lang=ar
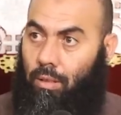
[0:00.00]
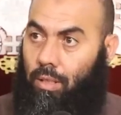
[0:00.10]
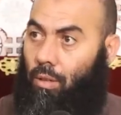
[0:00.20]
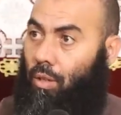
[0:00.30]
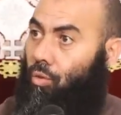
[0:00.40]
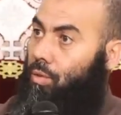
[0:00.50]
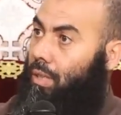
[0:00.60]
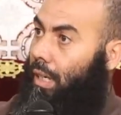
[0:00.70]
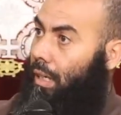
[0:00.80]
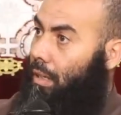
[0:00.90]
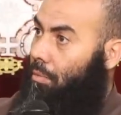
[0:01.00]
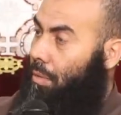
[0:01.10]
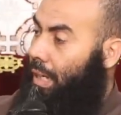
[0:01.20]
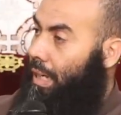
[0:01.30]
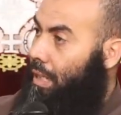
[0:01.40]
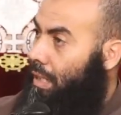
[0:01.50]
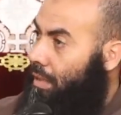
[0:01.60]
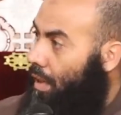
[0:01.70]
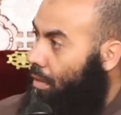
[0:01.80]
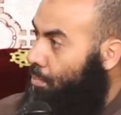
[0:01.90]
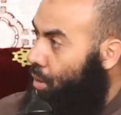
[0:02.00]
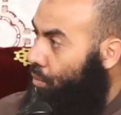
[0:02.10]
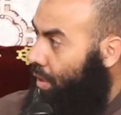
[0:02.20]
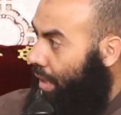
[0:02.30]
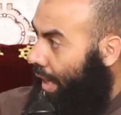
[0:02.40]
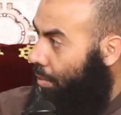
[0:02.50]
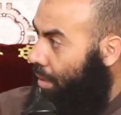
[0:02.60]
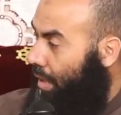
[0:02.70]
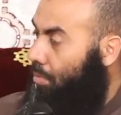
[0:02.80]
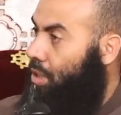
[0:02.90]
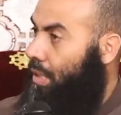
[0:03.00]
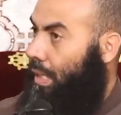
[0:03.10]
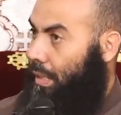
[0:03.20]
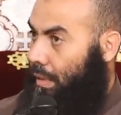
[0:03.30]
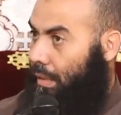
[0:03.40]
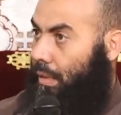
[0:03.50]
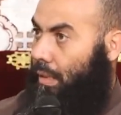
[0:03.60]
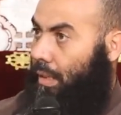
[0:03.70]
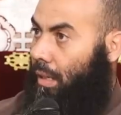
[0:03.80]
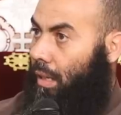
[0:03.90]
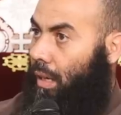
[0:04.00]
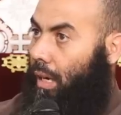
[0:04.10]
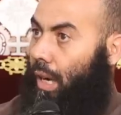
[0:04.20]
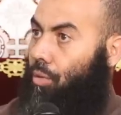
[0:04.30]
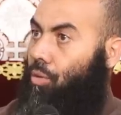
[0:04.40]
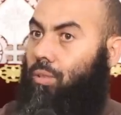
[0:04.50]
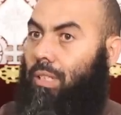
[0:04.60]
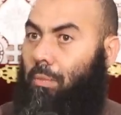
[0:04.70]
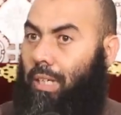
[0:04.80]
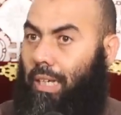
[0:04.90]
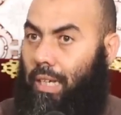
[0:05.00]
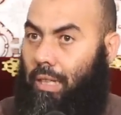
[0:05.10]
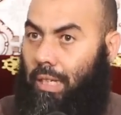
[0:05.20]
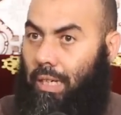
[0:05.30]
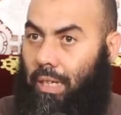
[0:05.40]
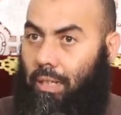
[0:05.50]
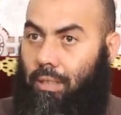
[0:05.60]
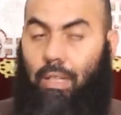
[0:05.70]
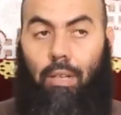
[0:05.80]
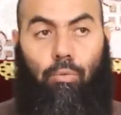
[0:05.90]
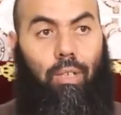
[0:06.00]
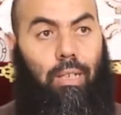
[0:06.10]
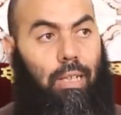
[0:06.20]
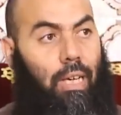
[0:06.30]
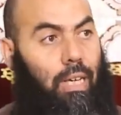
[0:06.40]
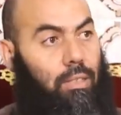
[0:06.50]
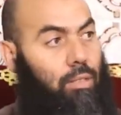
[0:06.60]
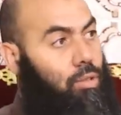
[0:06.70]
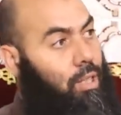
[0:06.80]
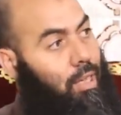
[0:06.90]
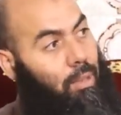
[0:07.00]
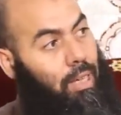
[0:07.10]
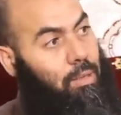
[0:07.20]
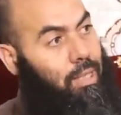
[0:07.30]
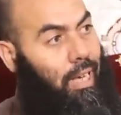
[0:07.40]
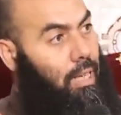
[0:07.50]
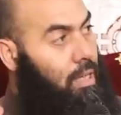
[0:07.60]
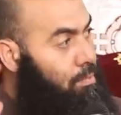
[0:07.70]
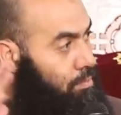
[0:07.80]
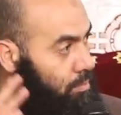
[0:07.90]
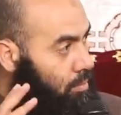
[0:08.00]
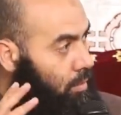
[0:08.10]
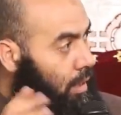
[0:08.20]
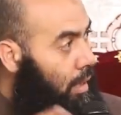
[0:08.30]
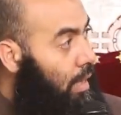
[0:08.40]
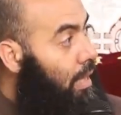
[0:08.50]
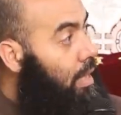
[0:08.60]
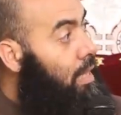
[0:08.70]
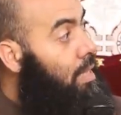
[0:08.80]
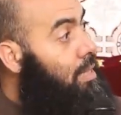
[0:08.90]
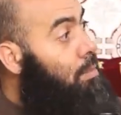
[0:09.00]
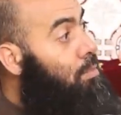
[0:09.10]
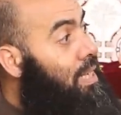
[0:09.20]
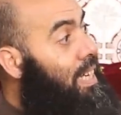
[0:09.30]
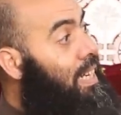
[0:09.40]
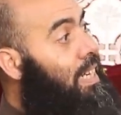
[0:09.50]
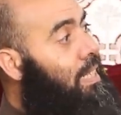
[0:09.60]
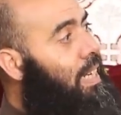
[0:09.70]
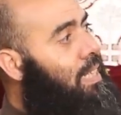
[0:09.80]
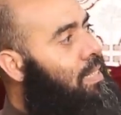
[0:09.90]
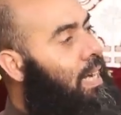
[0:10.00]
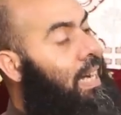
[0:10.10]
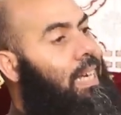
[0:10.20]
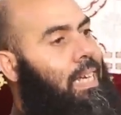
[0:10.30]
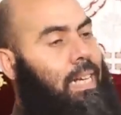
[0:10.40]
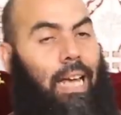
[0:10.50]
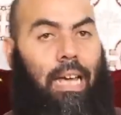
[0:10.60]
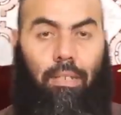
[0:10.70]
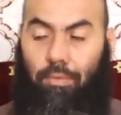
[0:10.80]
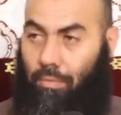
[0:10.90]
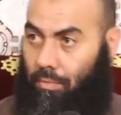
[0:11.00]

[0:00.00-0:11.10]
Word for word: سواء كنت من الذين تربوا في رحاب العلم الشرعي أو كنت من الذين تابوا إلى الله عز وجل بالأمس القريب لكن سمتك الذي أنت عليه الآن